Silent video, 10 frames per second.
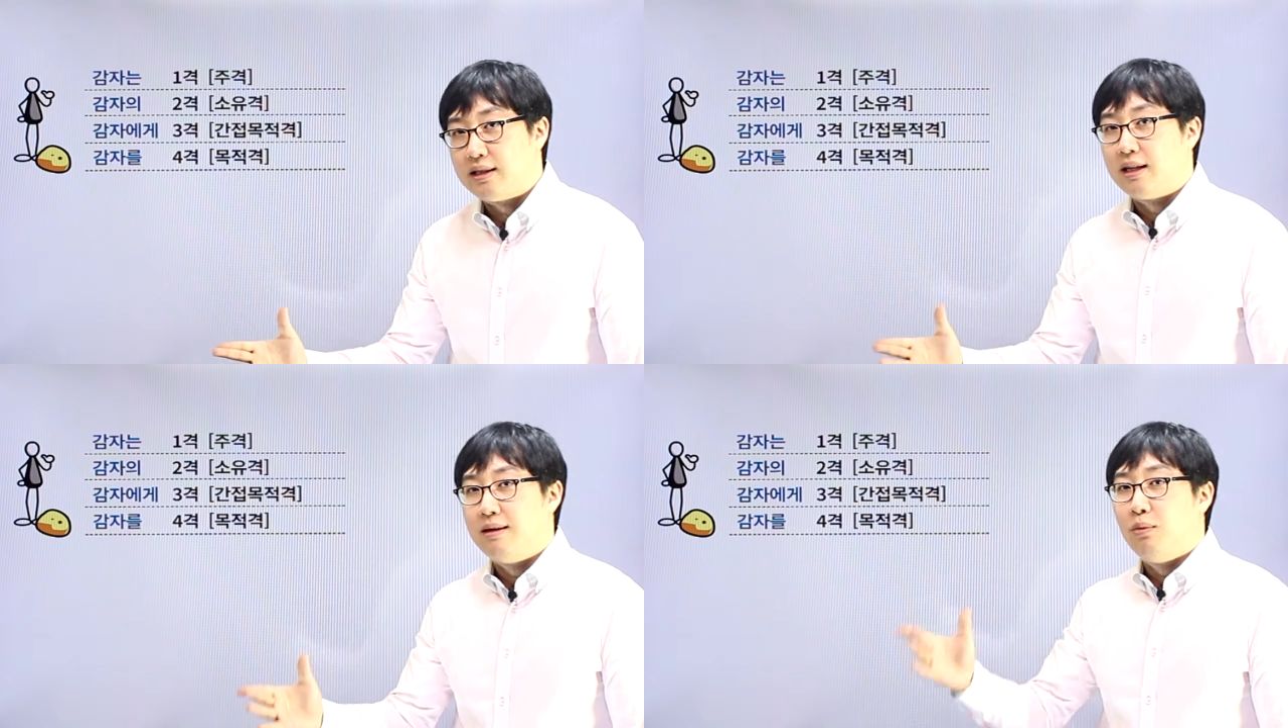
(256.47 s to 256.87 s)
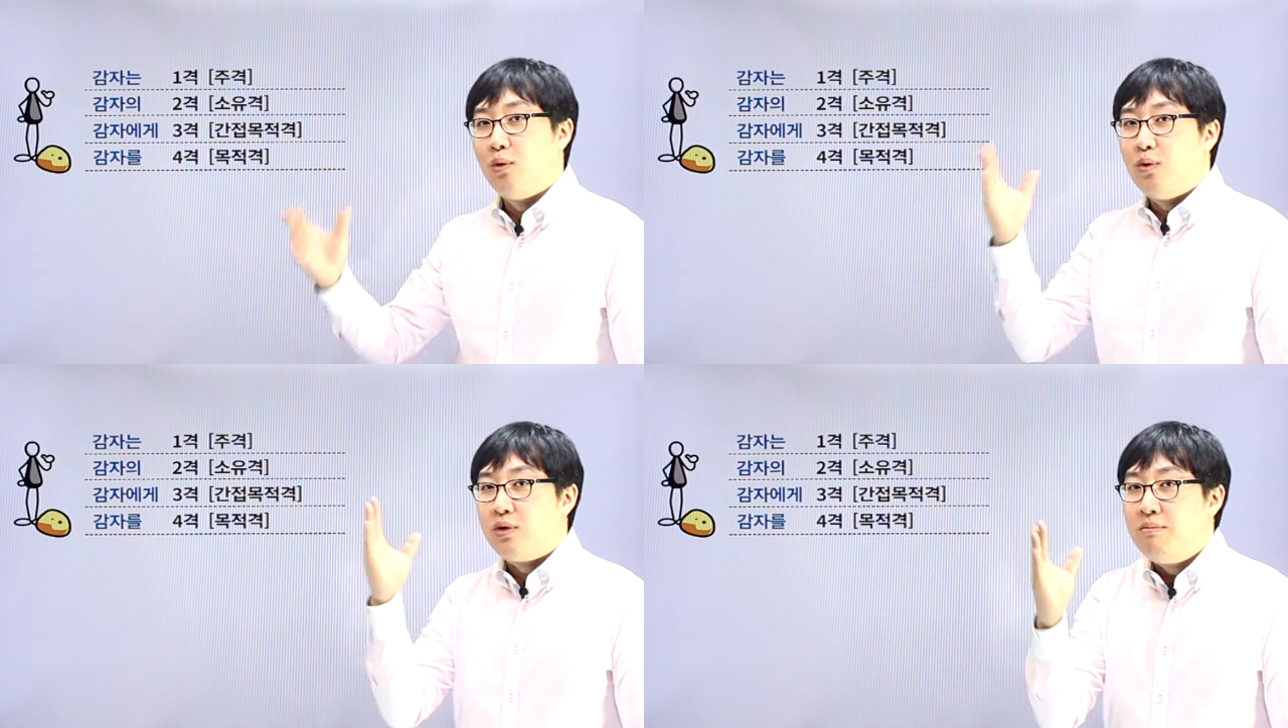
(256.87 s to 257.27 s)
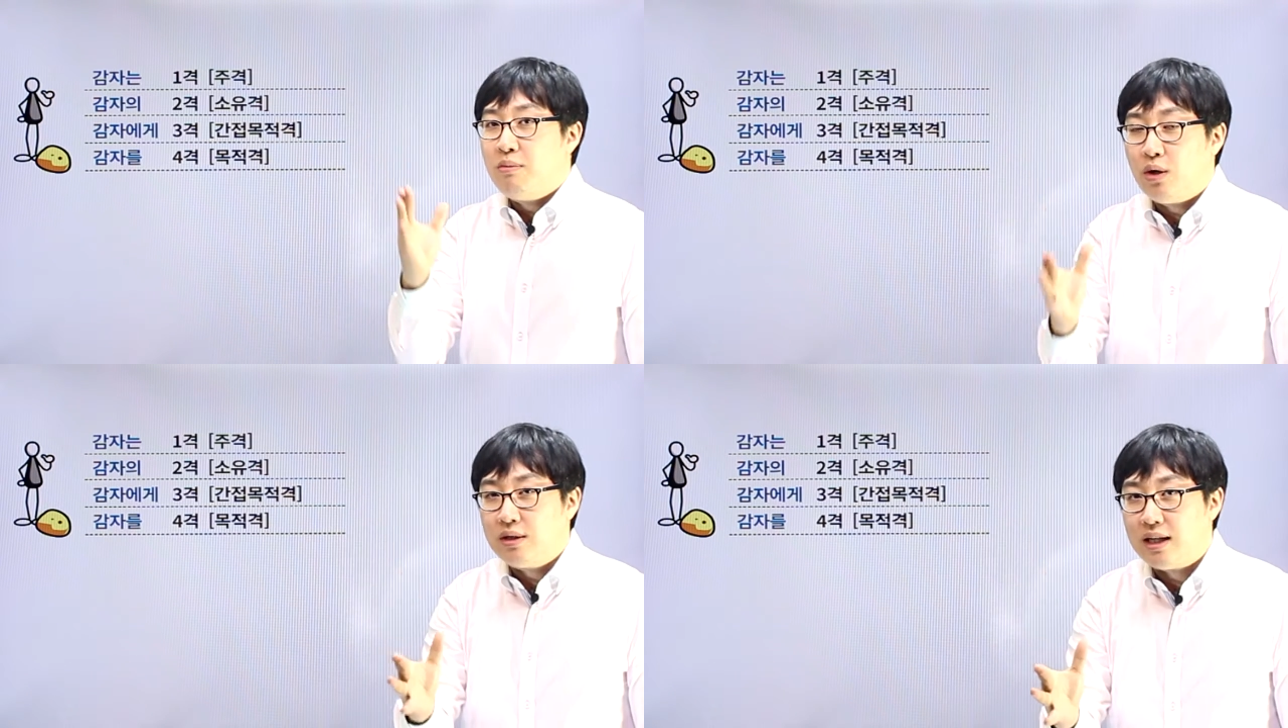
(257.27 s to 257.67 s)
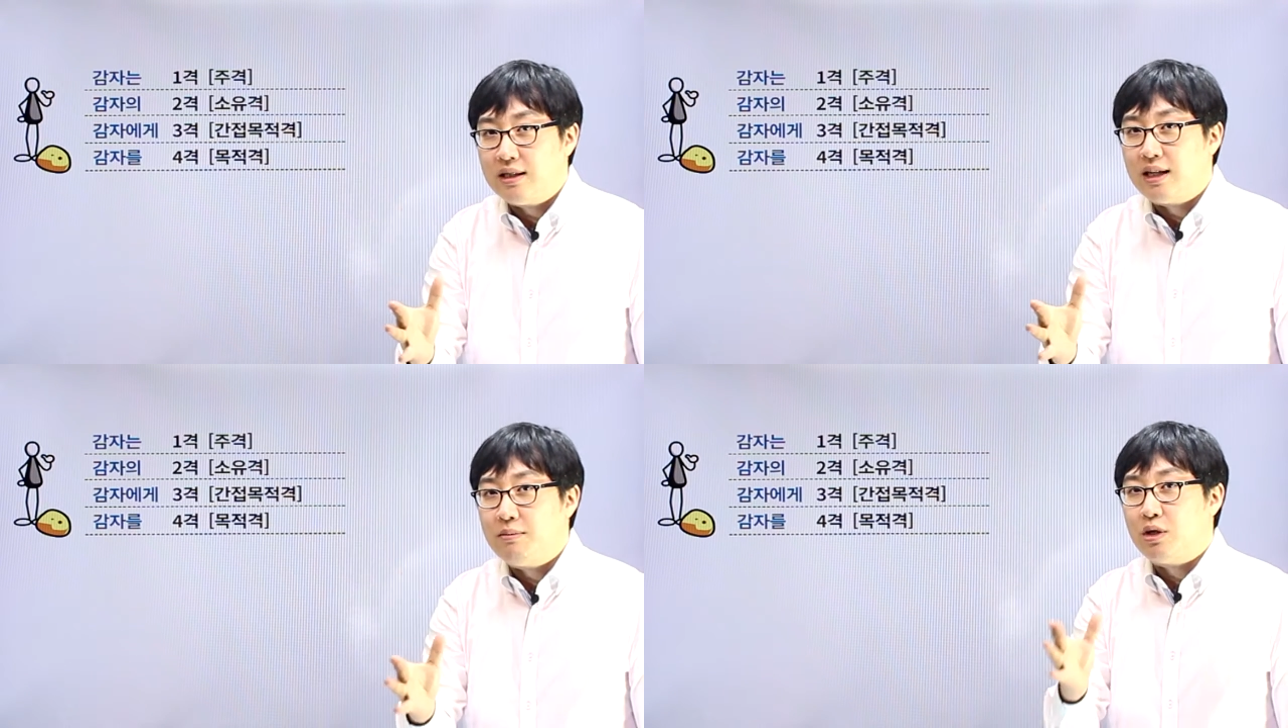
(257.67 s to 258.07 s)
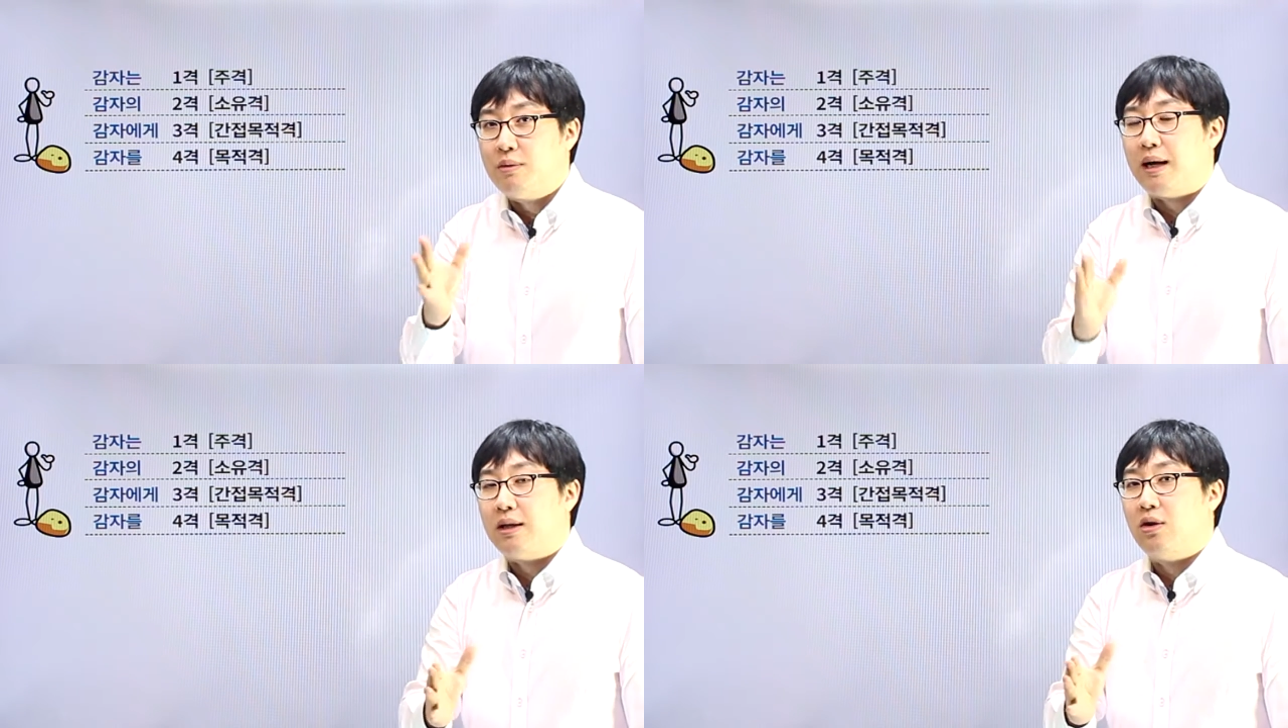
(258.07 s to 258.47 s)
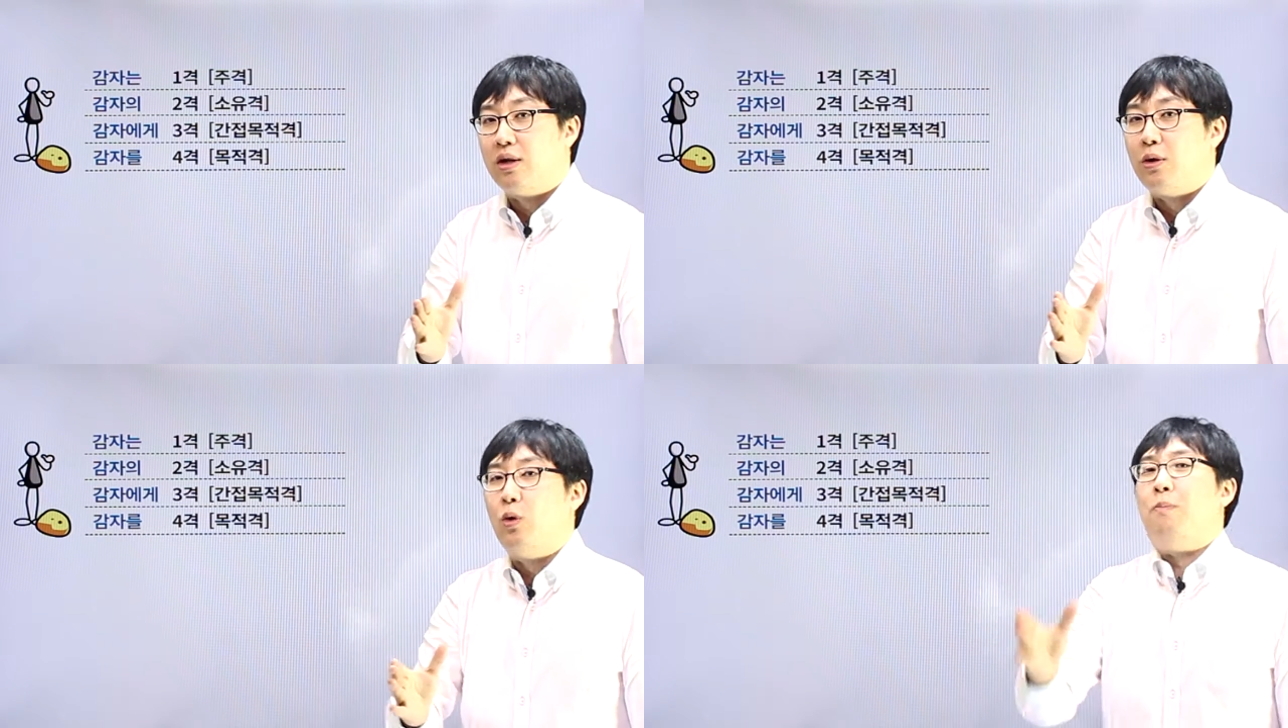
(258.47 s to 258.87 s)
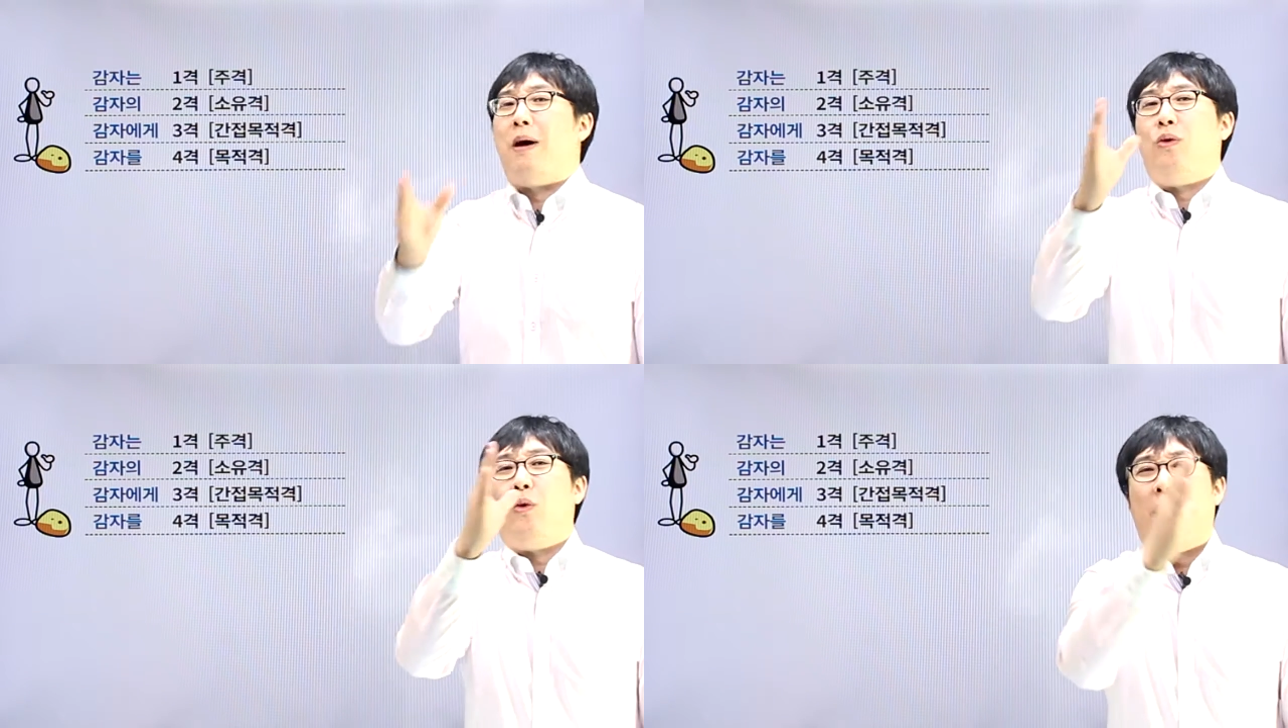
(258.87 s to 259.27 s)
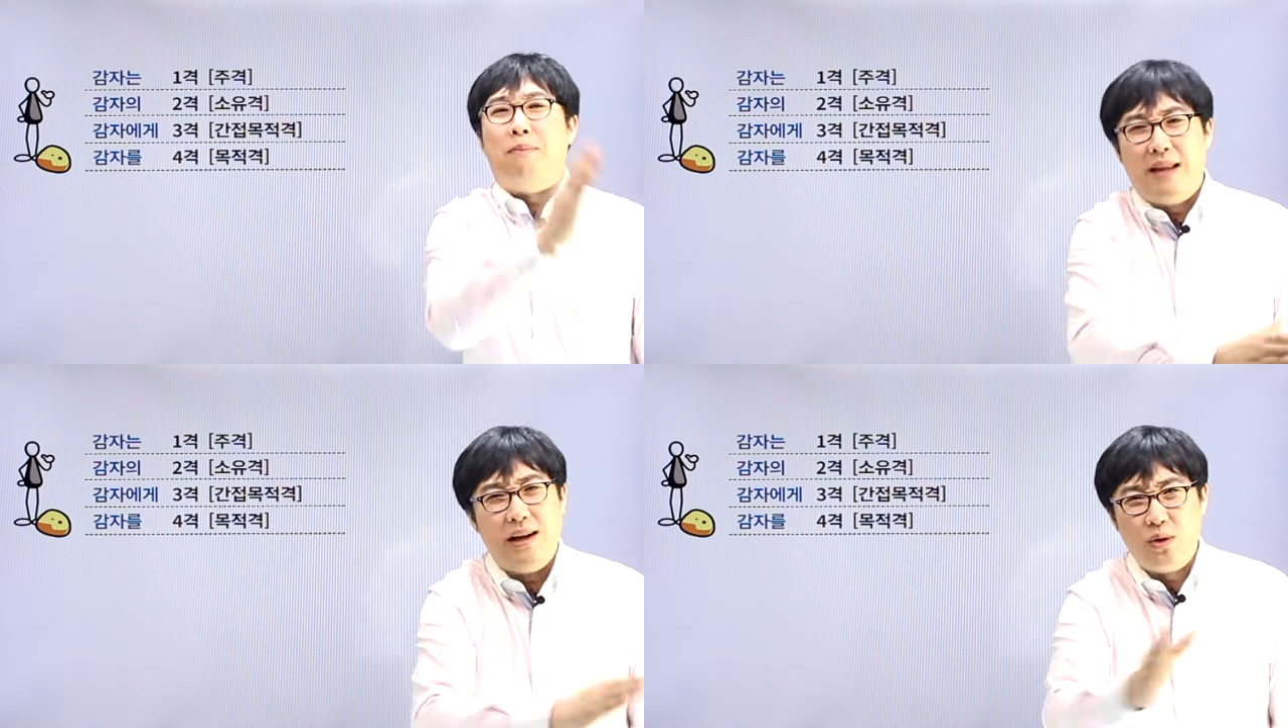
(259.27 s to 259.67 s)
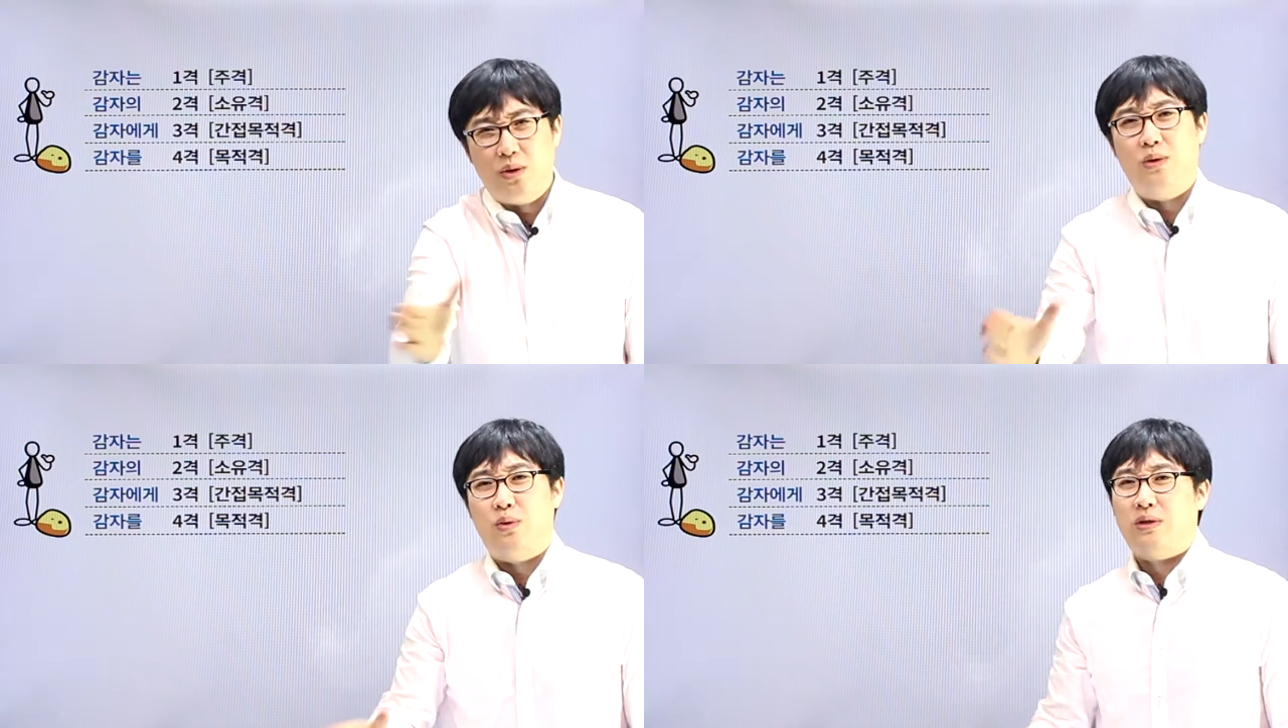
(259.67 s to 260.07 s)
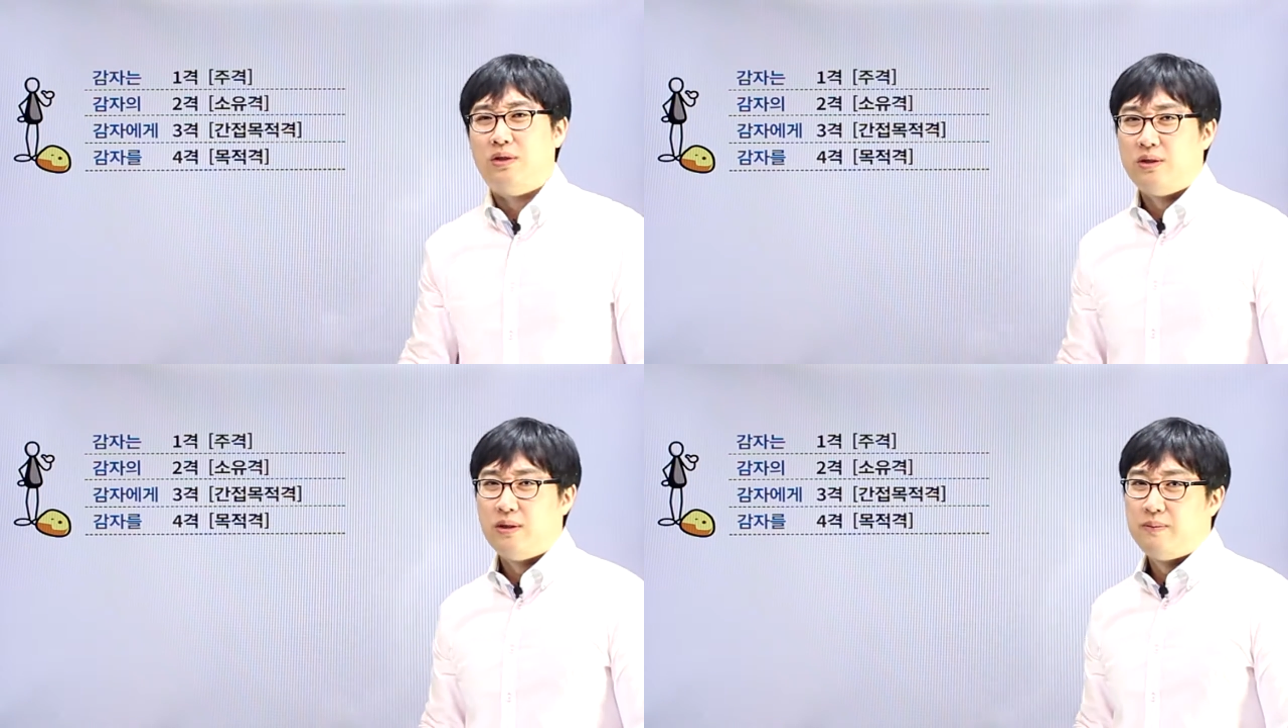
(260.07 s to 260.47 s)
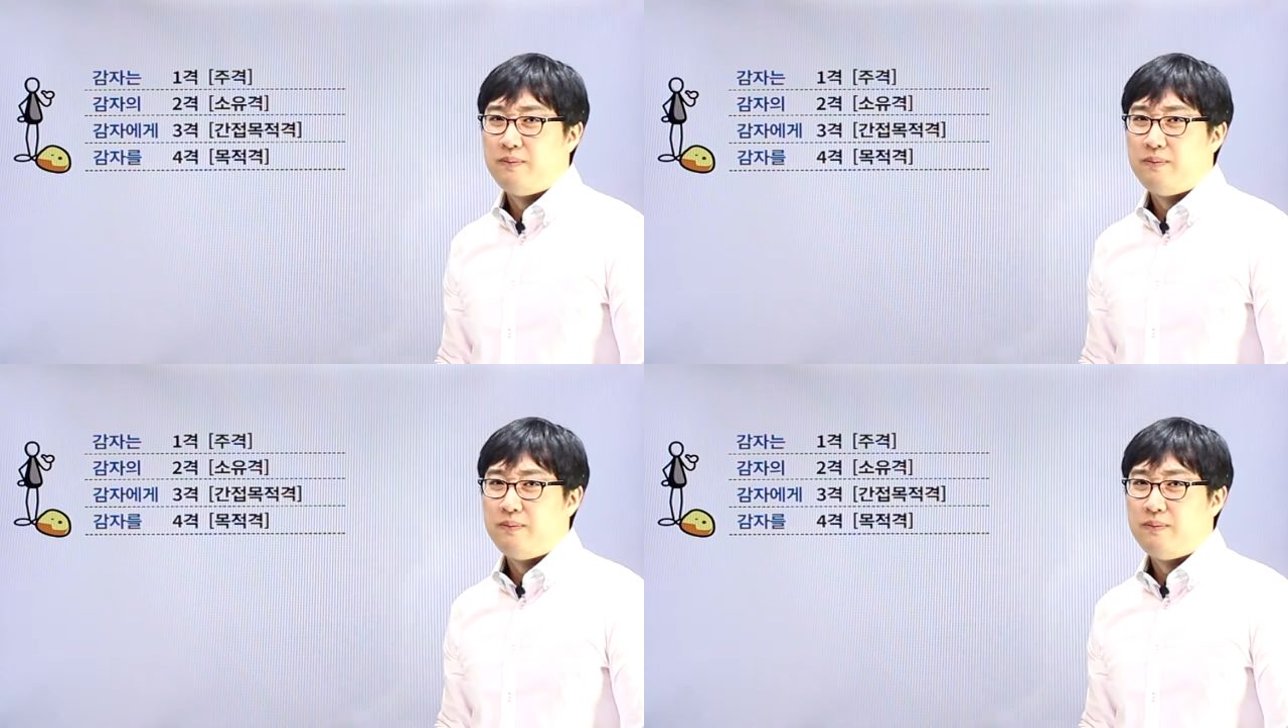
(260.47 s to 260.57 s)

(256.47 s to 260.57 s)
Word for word: 제가 모든 명사는 하면서 말했던 게요 바로 앞단원에도 있었어.